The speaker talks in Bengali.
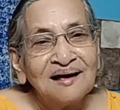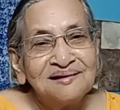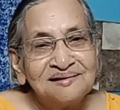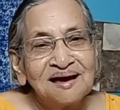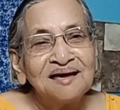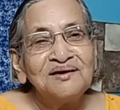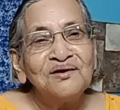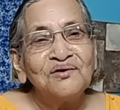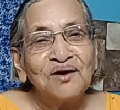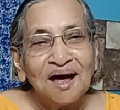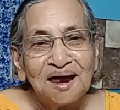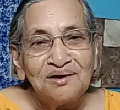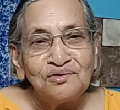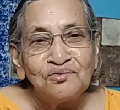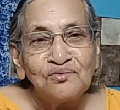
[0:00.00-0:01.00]
যাই হোক
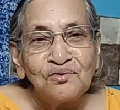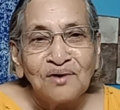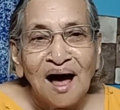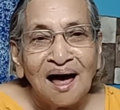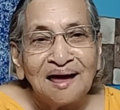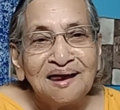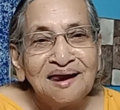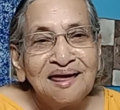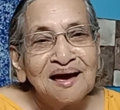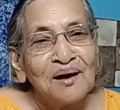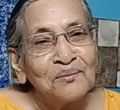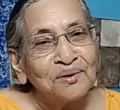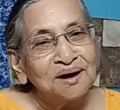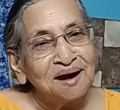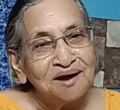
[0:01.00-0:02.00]
এইটুকু কাহিনী
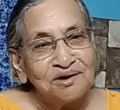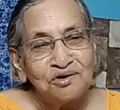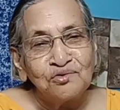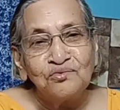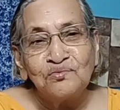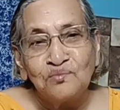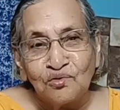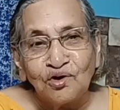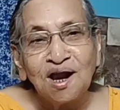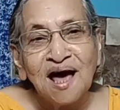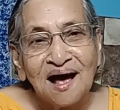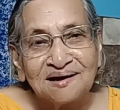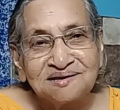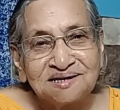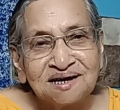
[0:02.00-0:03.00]
আমার এইটুকু মনে
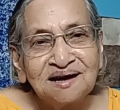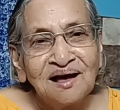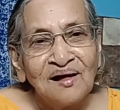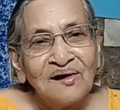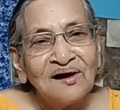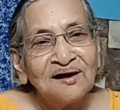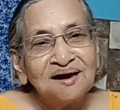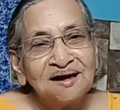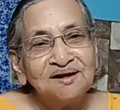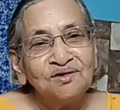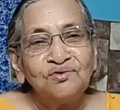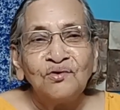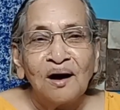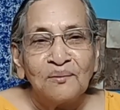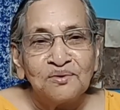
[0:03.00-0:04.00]
আছে কিন্তু
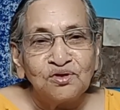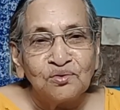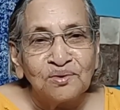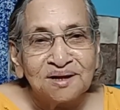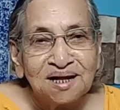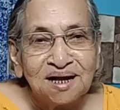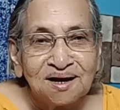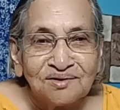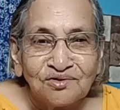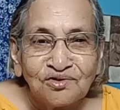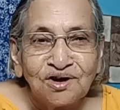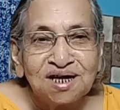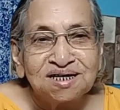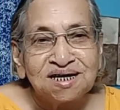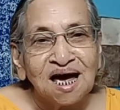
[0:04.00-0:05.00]
আমি তোমাদের সঙ্গে
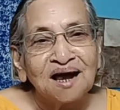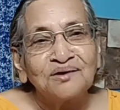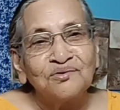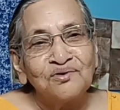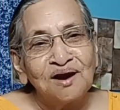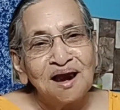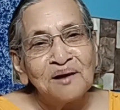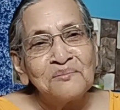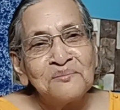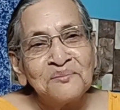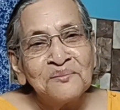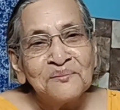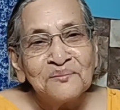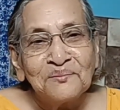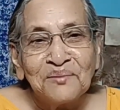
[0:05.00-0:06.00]
শেয়ার করলাম
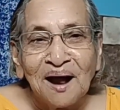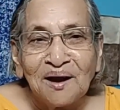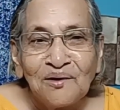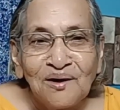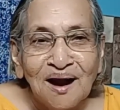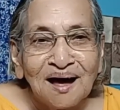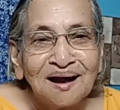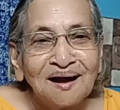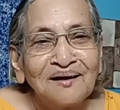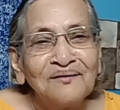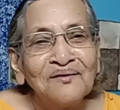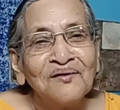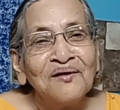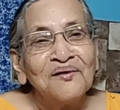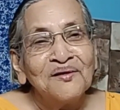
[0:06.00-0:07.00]
ভালো লাগলো
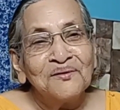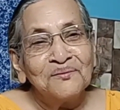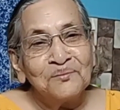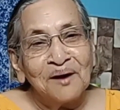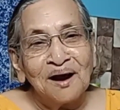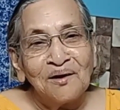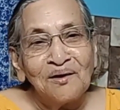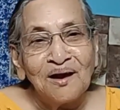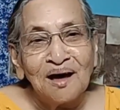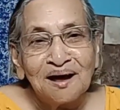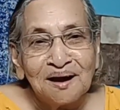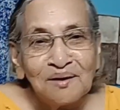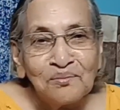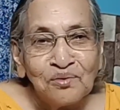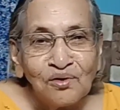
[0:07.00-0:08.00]
ভালো
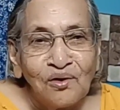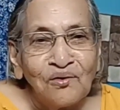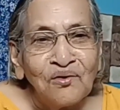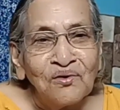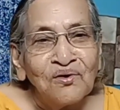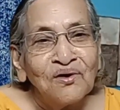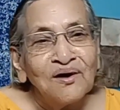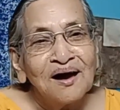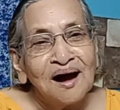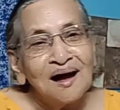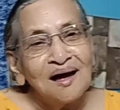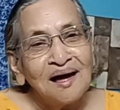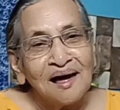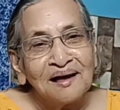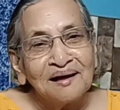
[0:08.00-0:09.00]
লাগলে বলো হ্যাঁ